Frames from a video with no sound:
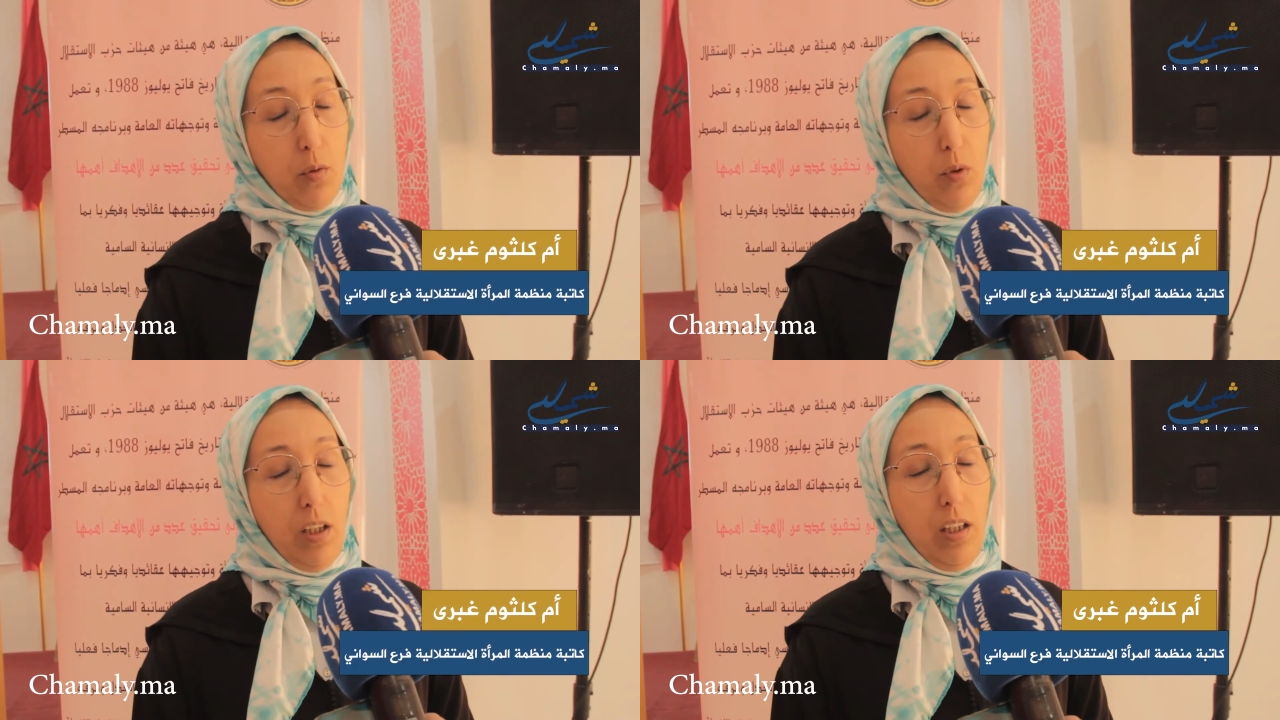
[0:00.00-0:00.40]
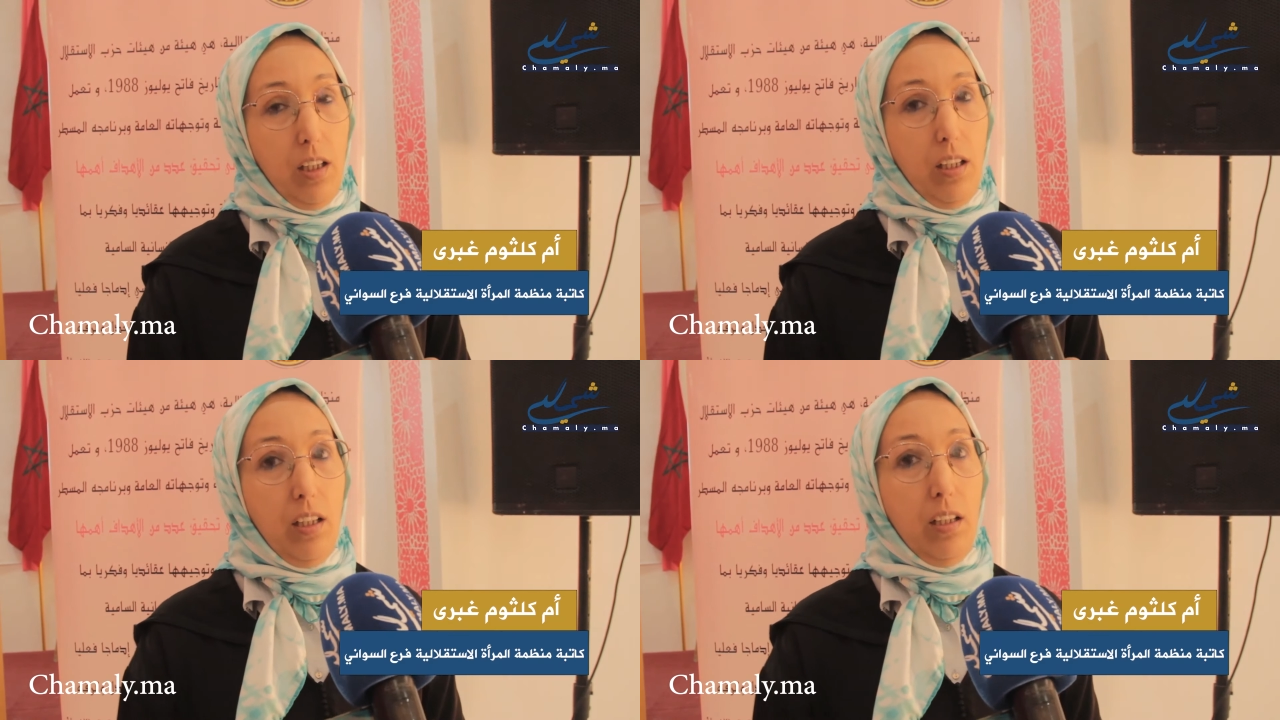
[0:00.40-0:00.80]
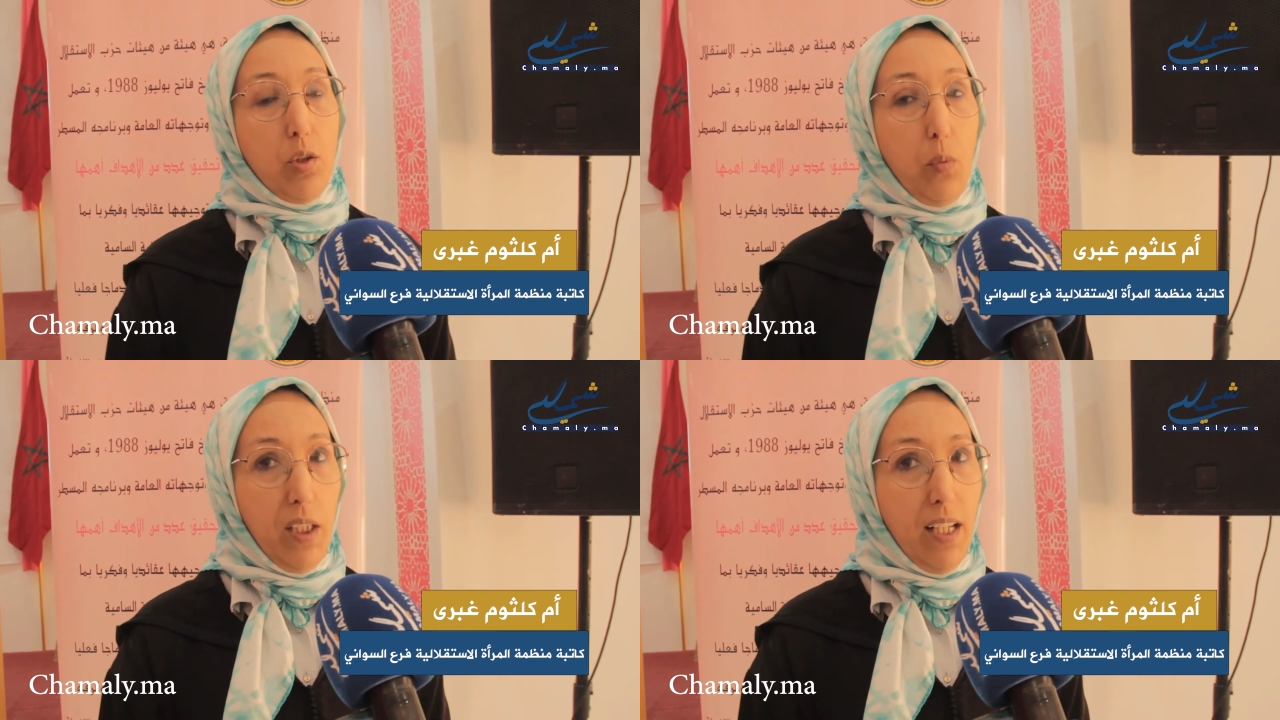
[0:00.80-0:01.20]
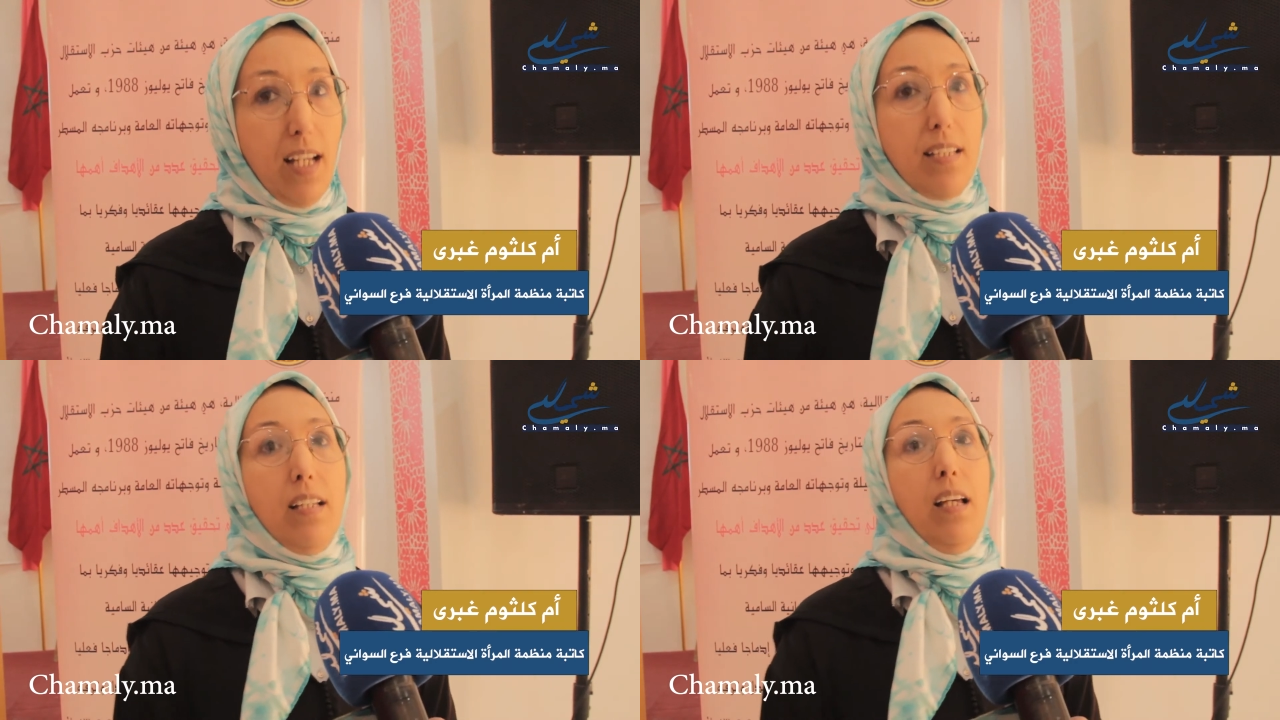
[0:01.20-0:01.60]

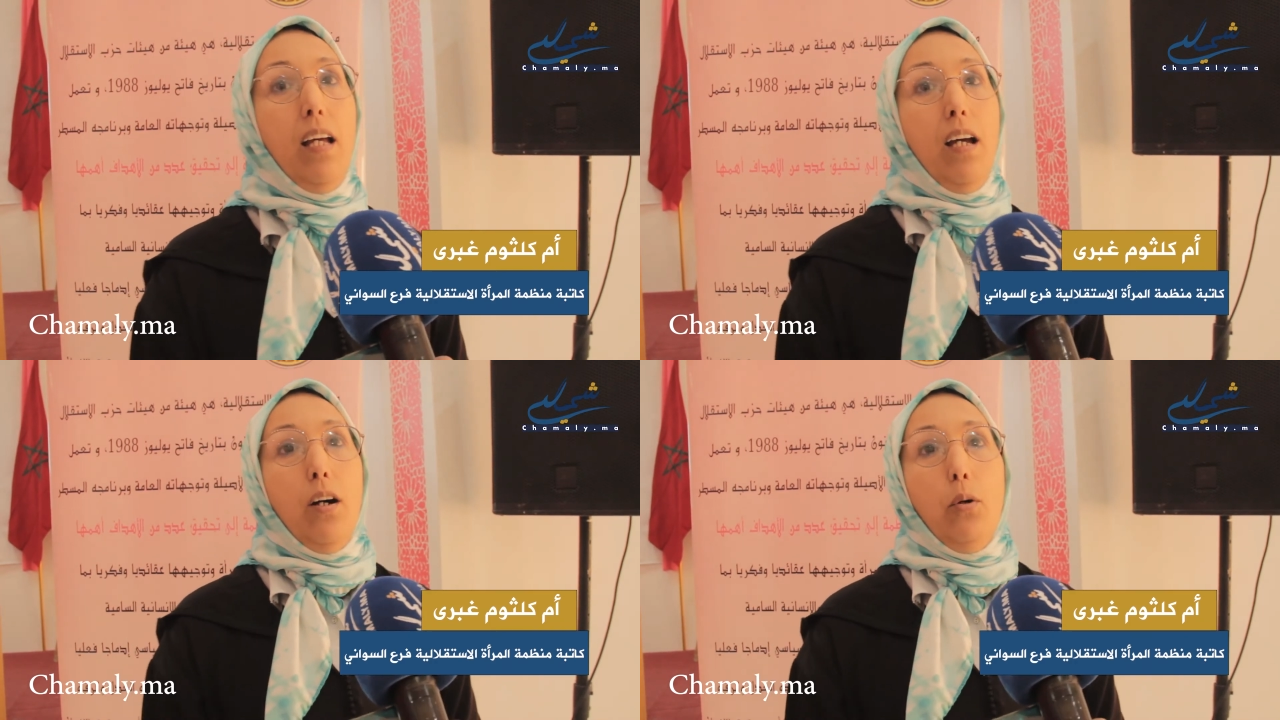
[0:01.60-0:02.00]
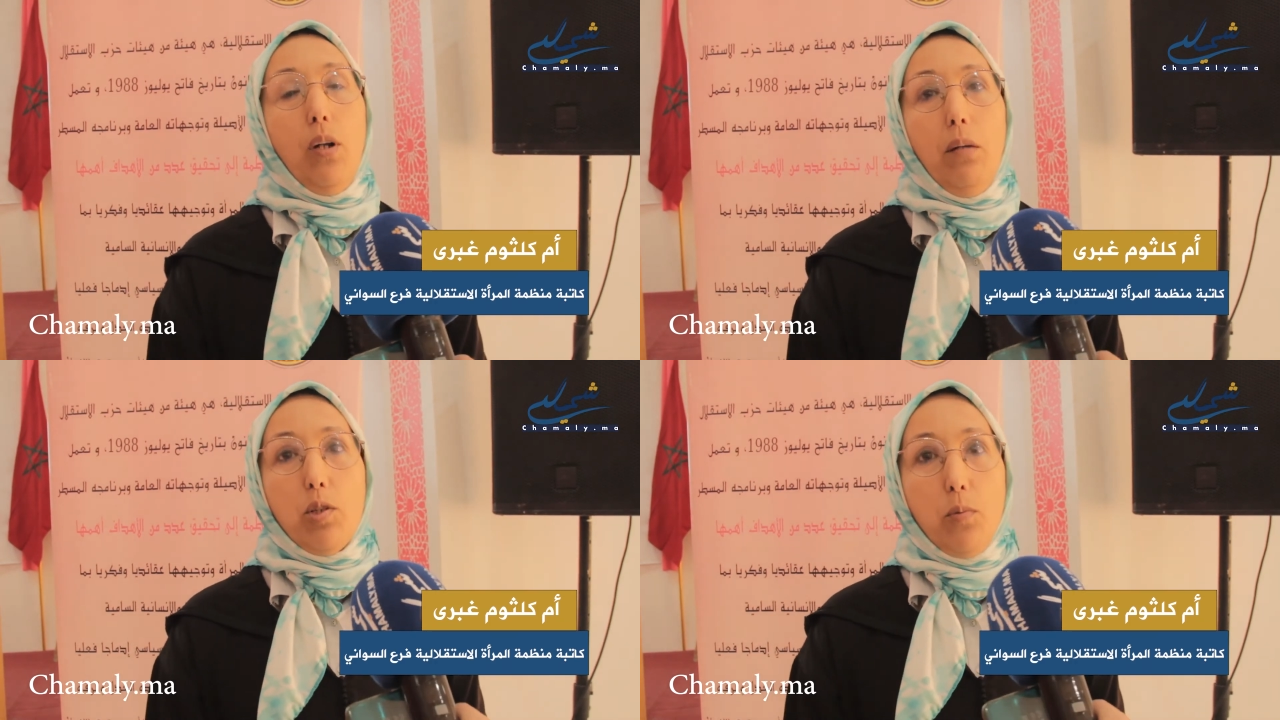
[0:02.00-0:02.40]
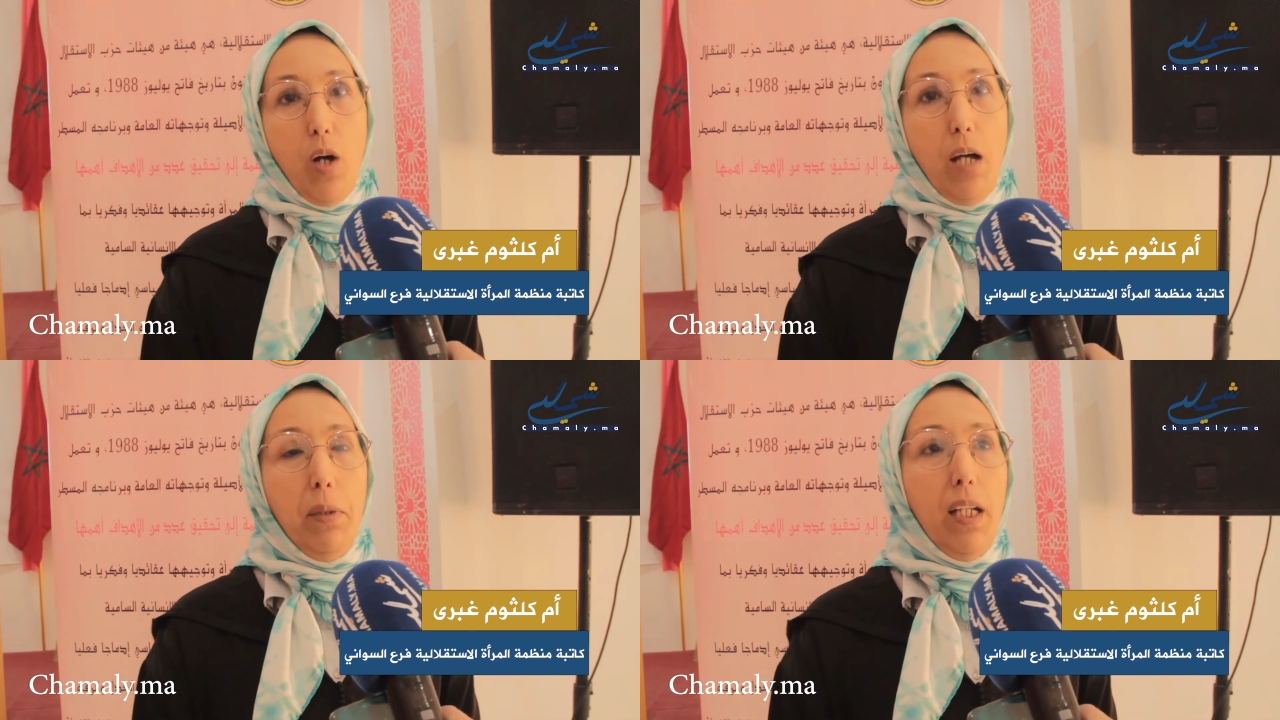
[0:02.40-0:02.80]
التكوينات والمجموعة من